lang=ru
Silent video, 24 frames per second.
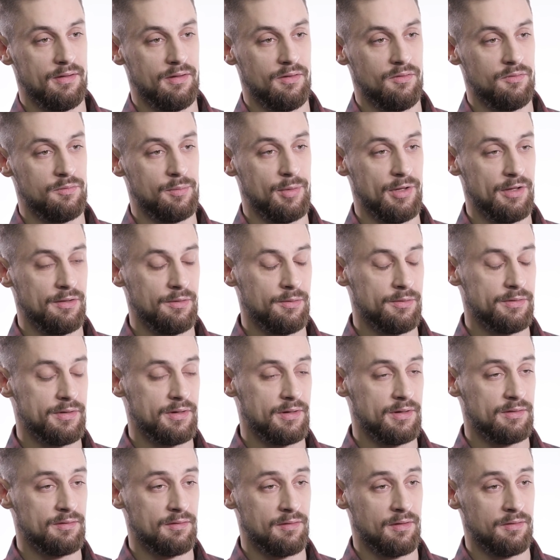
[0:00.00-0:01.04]
В
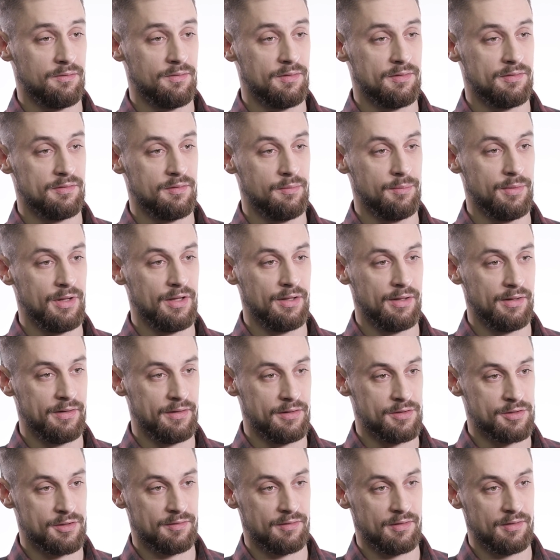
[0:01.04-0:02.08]
биологии это, соответственно,
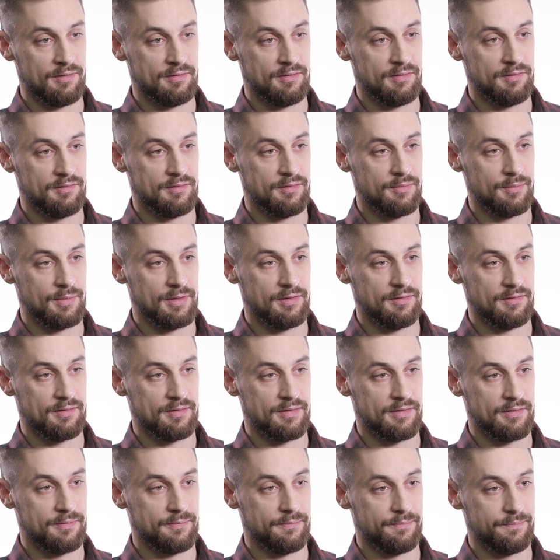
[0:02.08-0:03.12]
биологическая
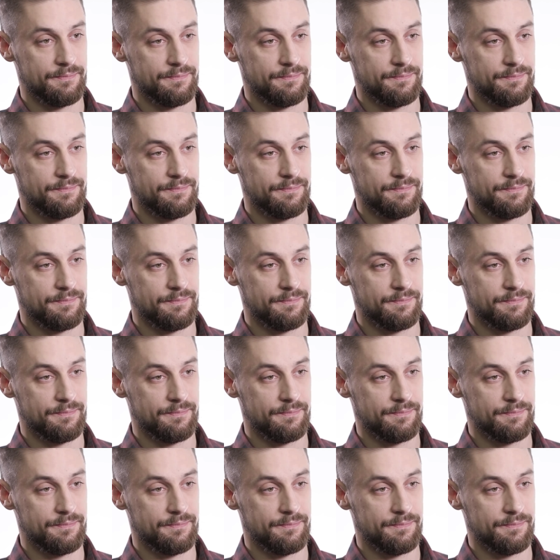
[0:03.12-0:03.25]
систематика.